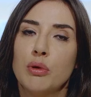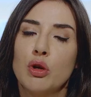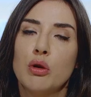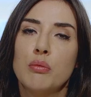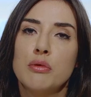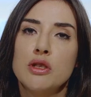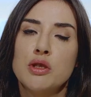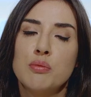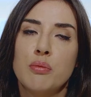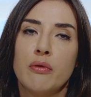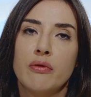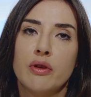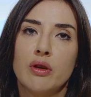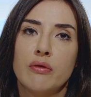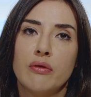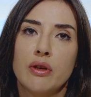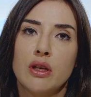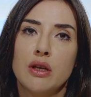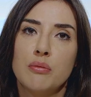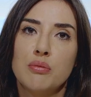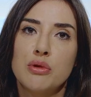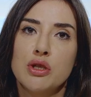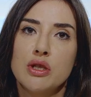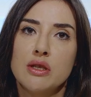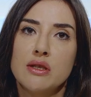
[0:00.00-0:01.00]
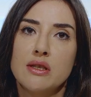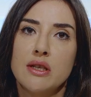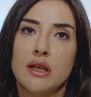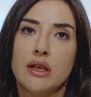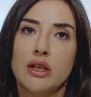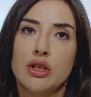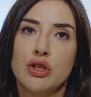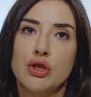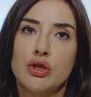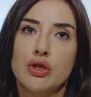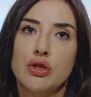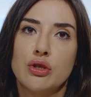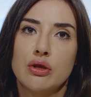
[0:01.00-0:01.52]
mogą być spowodowane przez
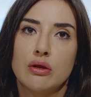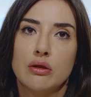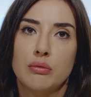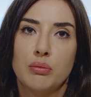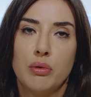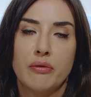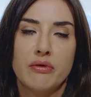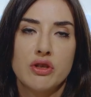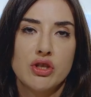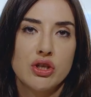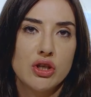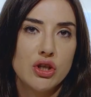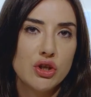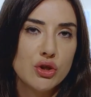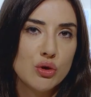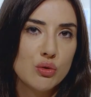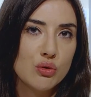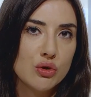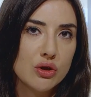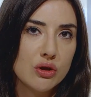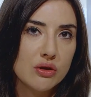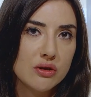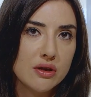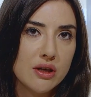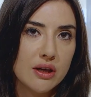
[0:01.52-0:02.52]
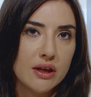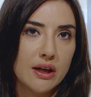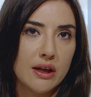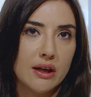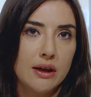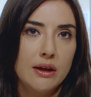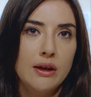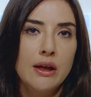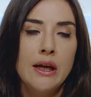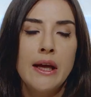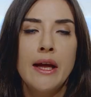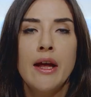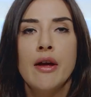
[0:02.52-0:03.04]
jakieś e, poważniejsze
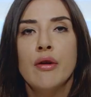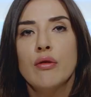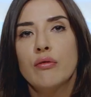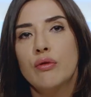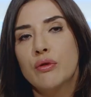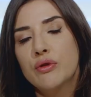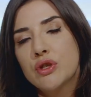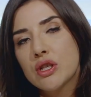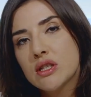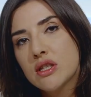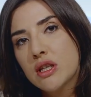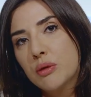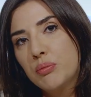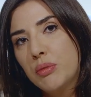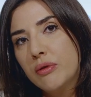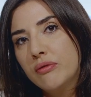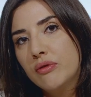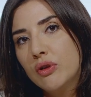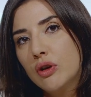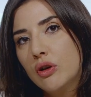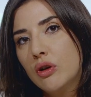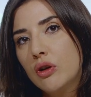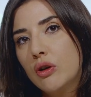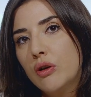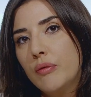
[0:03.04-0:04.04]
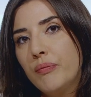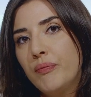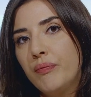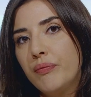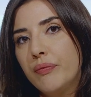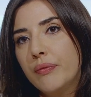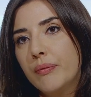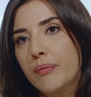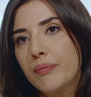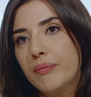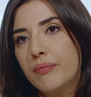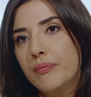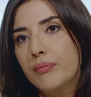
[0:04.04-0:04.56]
uszkodzenia, wówczas na pewno
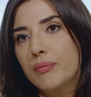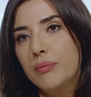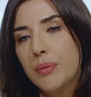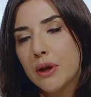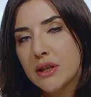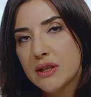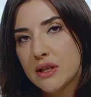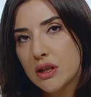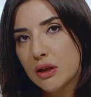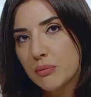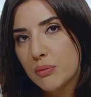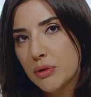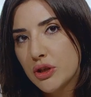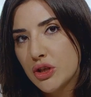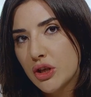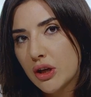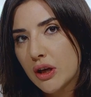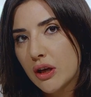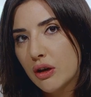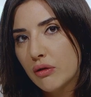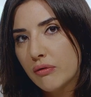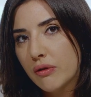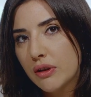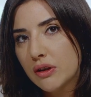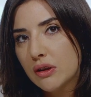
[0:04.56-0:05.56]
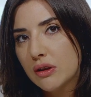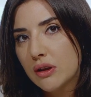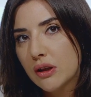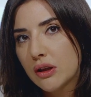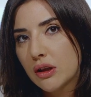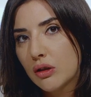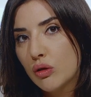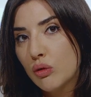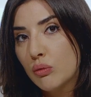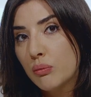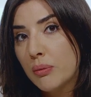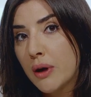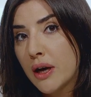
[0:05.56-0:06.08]
mm, pacjent będzie kierowany na
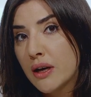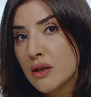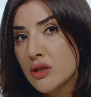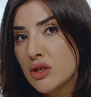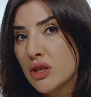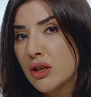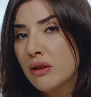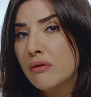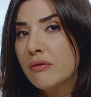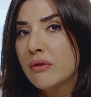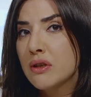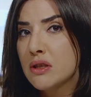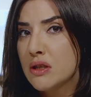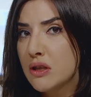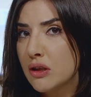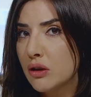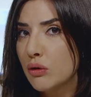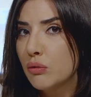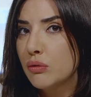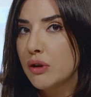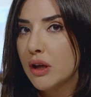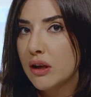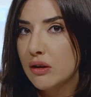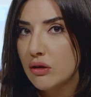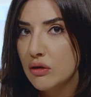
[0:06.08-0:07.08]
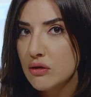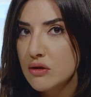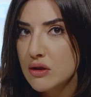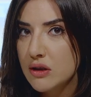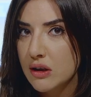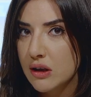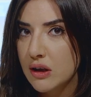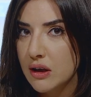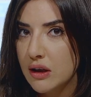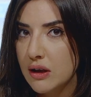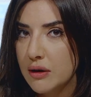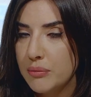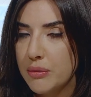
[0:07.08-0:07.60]
taką bardziej inwazyjną
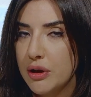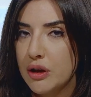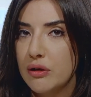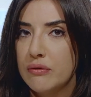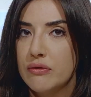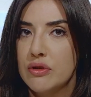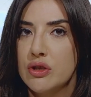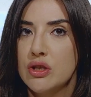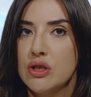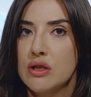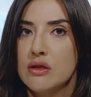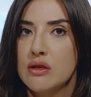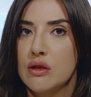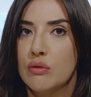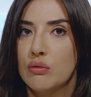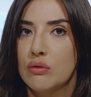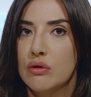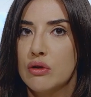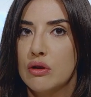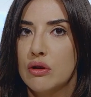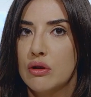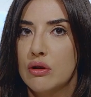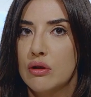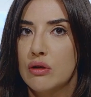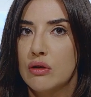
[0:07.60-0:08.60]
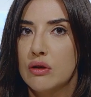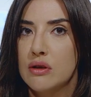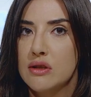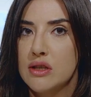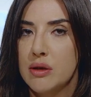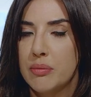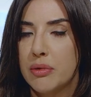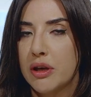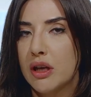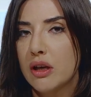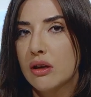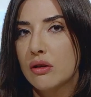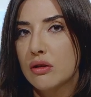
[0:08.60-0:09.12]
diagnostykę, mianowicie są to
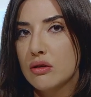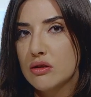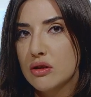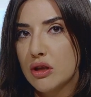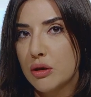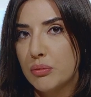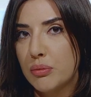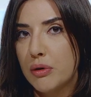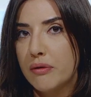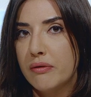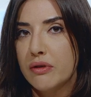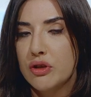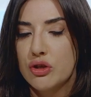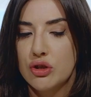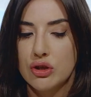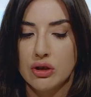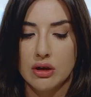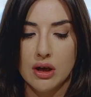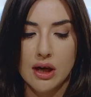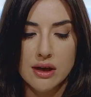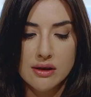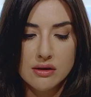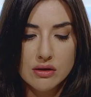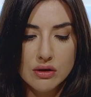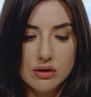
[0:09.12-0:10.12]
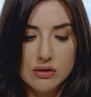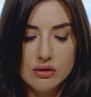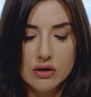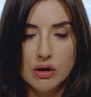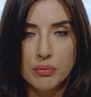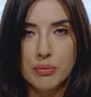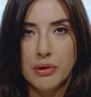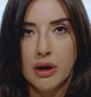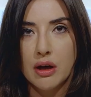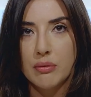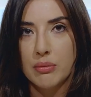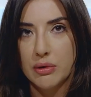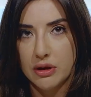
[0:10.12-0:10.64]
zabiegi endoskopowe, czy
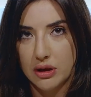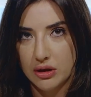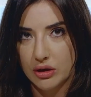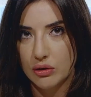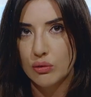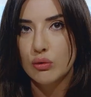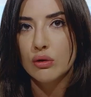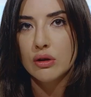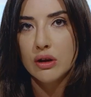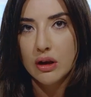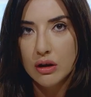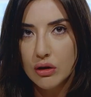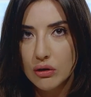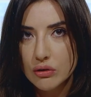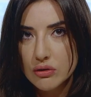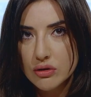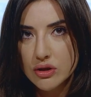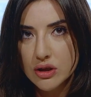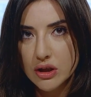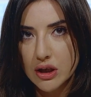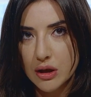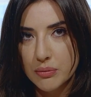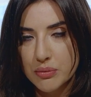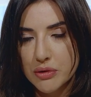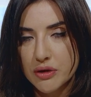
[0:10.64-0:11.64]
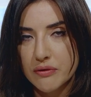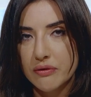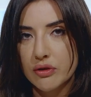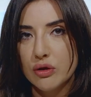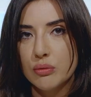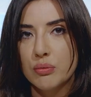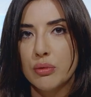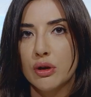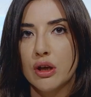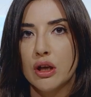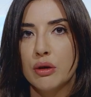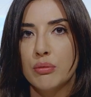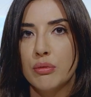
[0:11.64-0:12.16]
gastroskopia, badanie górnego odcinka
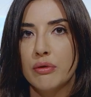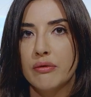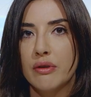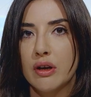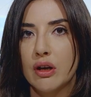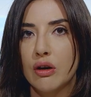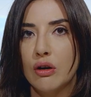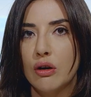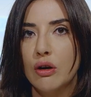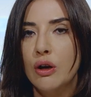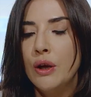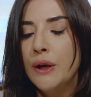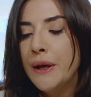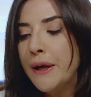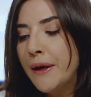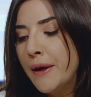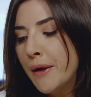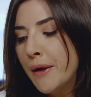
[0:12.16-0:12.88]
przewodu pokarmowego,